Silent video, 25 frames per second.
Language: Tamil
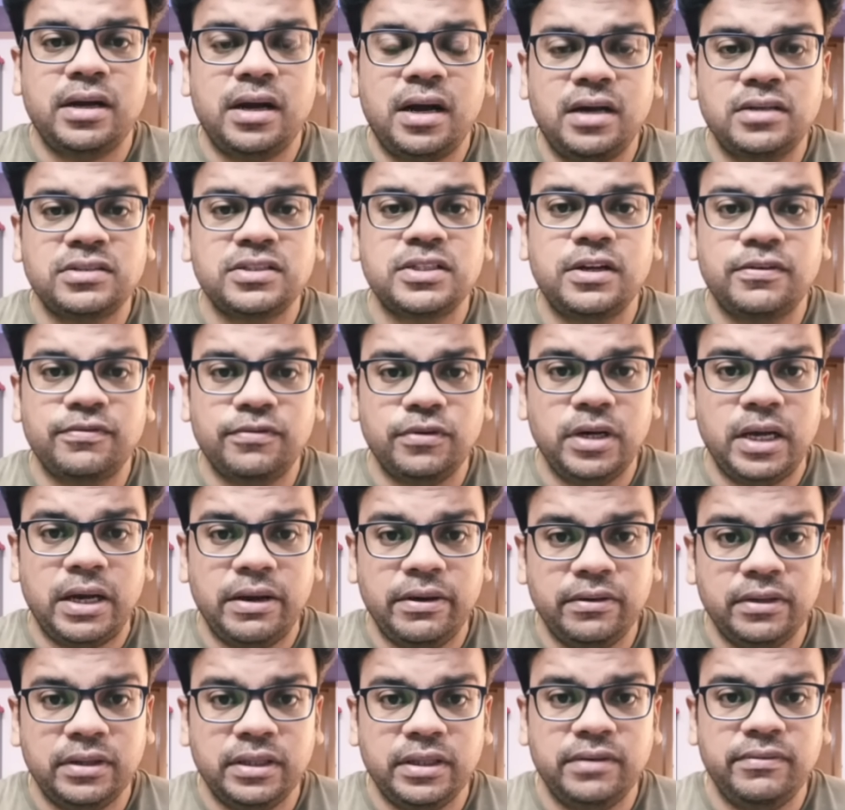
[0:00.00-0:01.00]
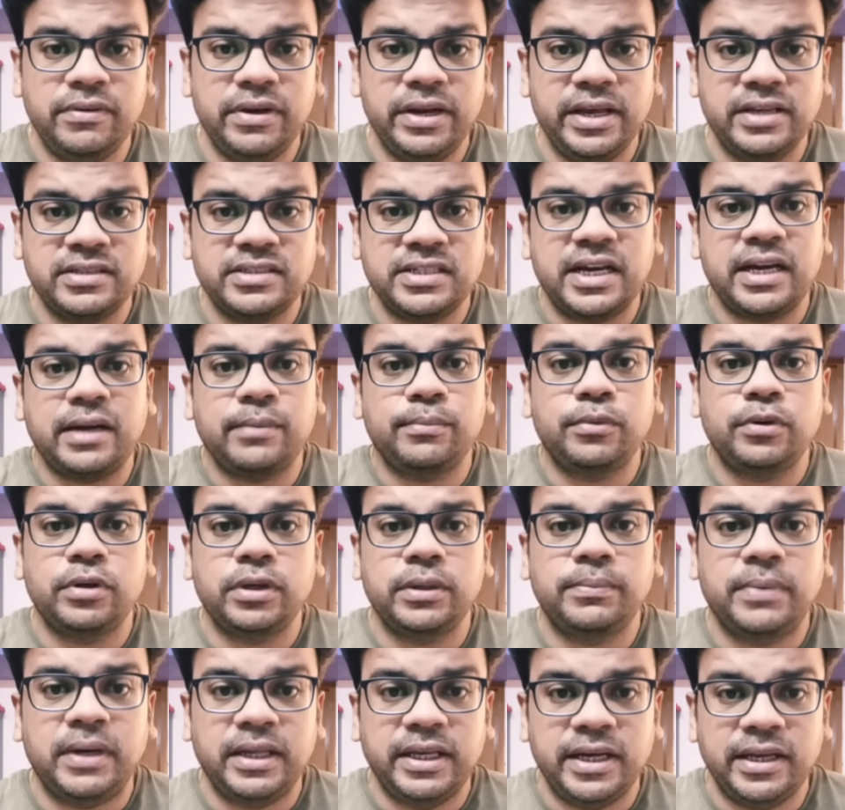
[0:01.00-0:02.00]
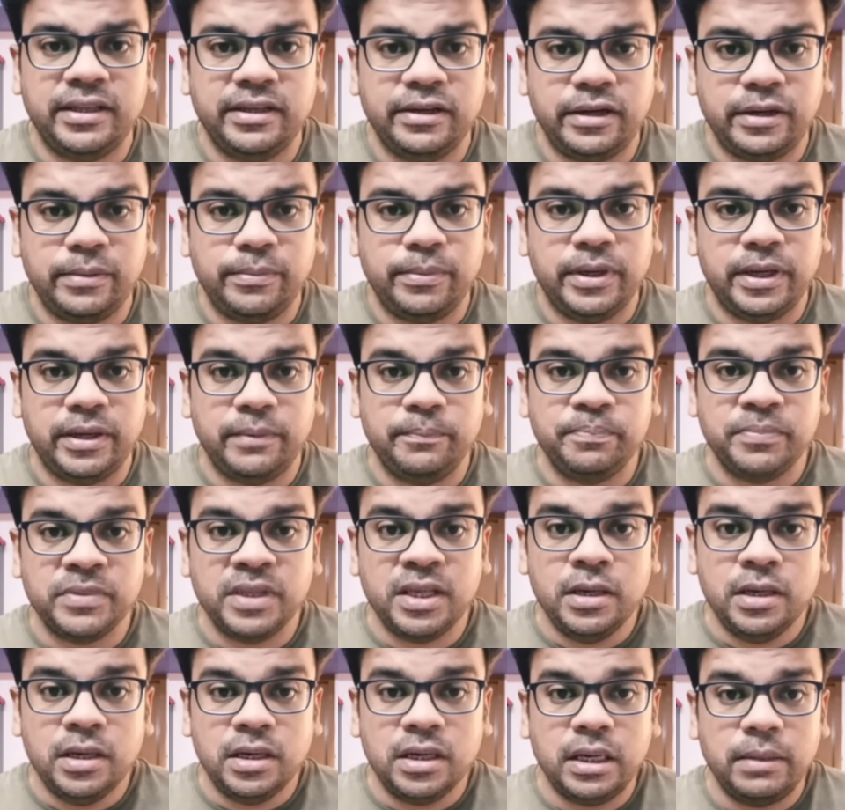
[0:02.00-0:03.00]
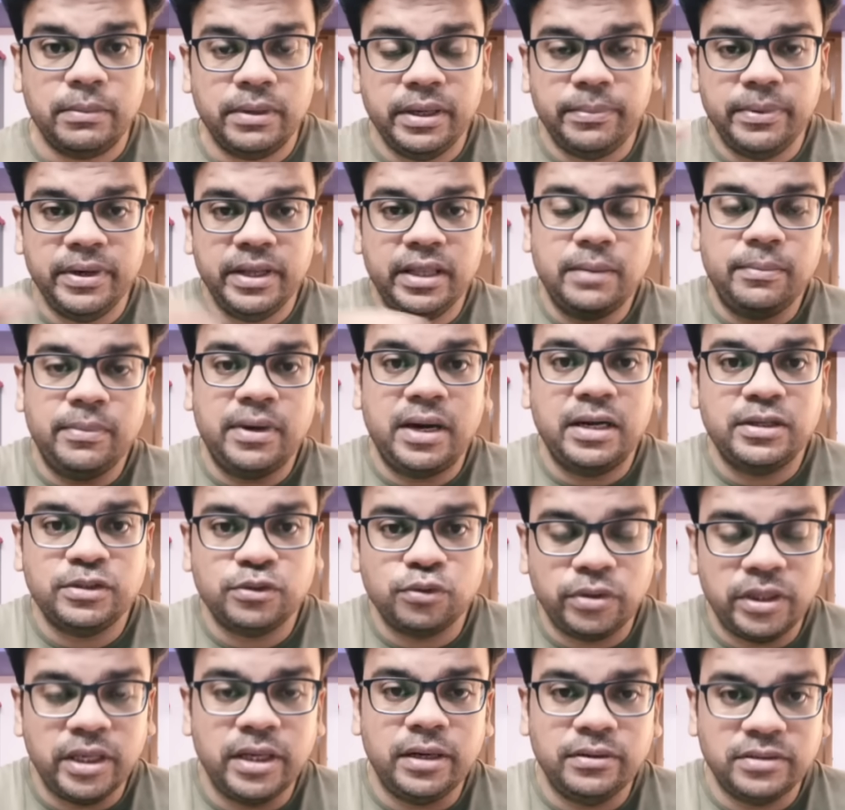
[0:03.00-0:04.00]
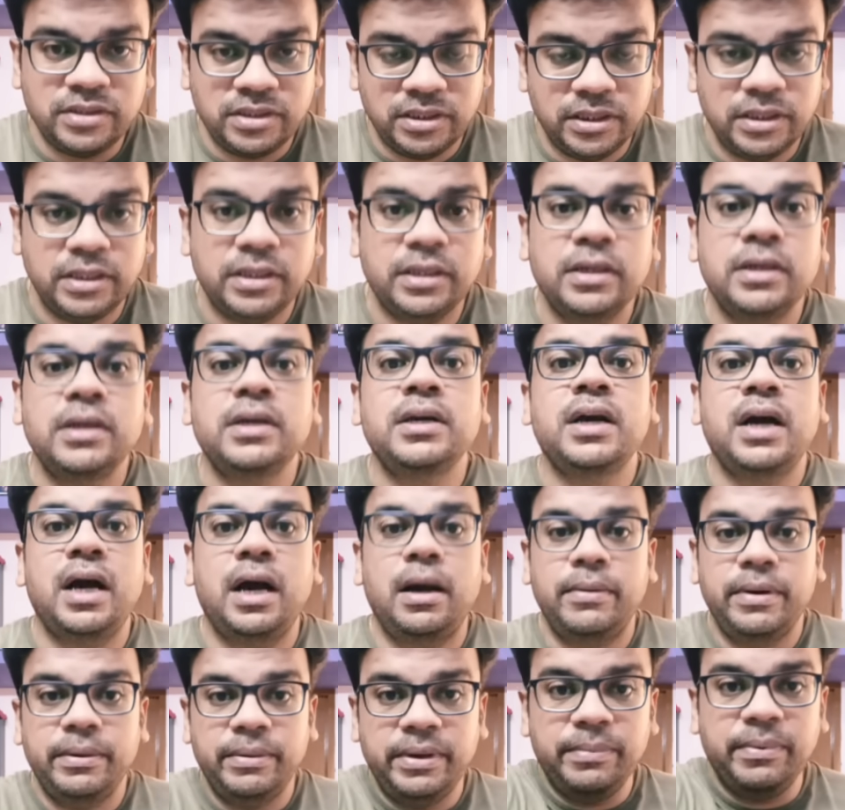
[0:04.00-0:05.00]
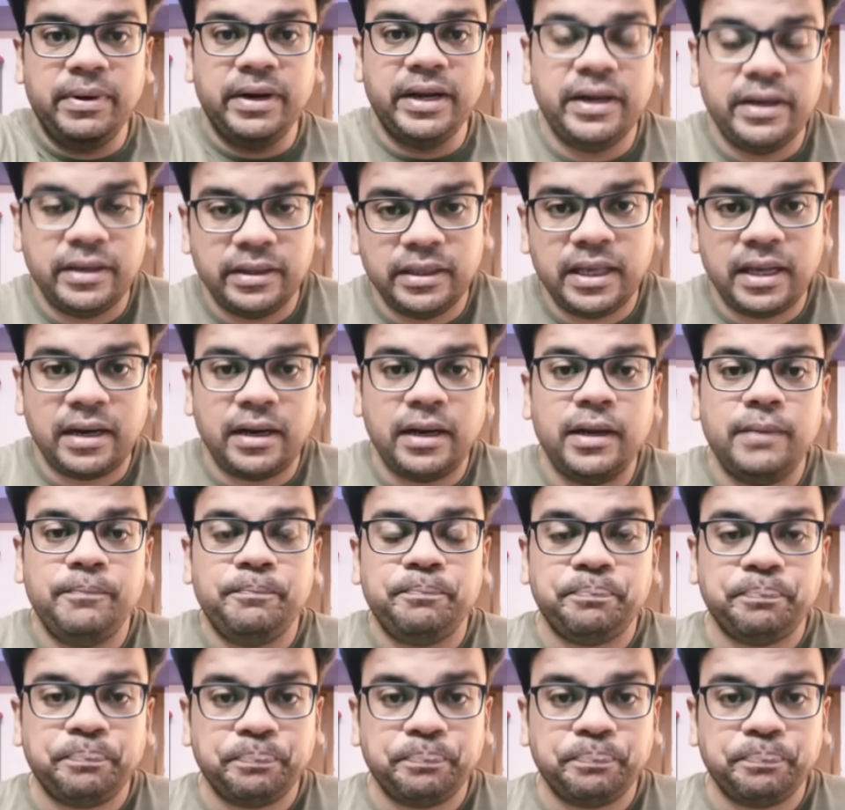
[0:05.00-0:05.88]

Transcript: ஹாஸ்டல் ஃபுல்லாகவே வந்து வெளியே சேரை போட்டு பாதுகாத்துட்ருப்பார் நம்ம எப்படி அந்த மால் சுற்றியில் வச்சுட்டு அப்படி இப்படி பண்ணிட்டு இருந்தார்ல